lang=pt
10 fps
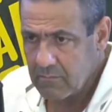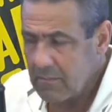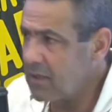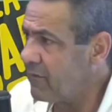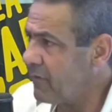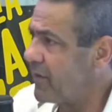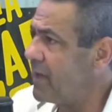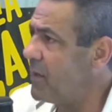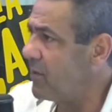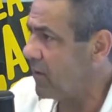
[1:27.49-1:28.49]
Não, mas
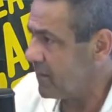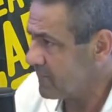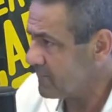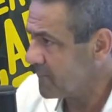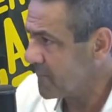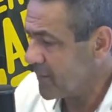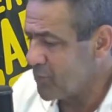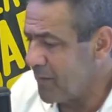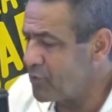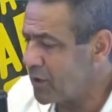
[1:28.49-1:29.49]
faria melhor. Sim.
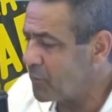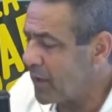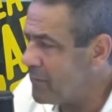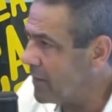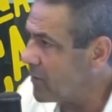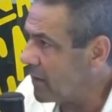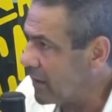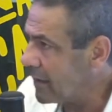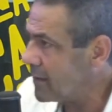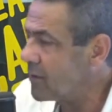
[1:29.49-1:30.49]
Do mesmo jeito, porém melhor.
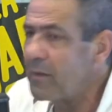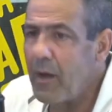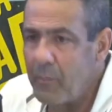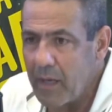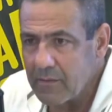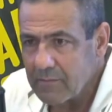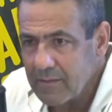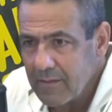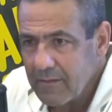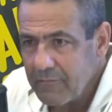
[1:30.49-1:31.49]
Não me arrependo.
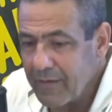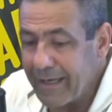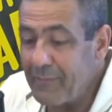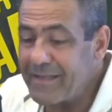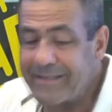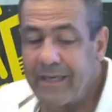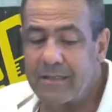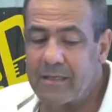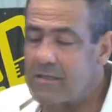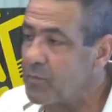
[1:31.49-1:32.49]
Ficaria mais
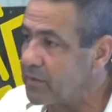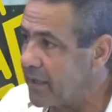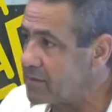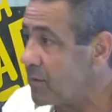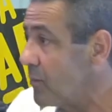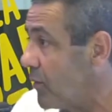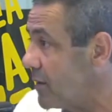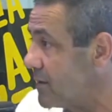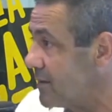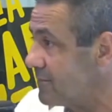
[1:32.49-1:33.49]
30 anos se pudesse. Mas não
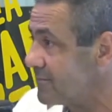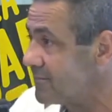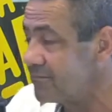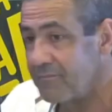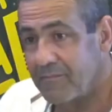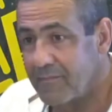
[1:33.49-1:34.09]
pode, né? É.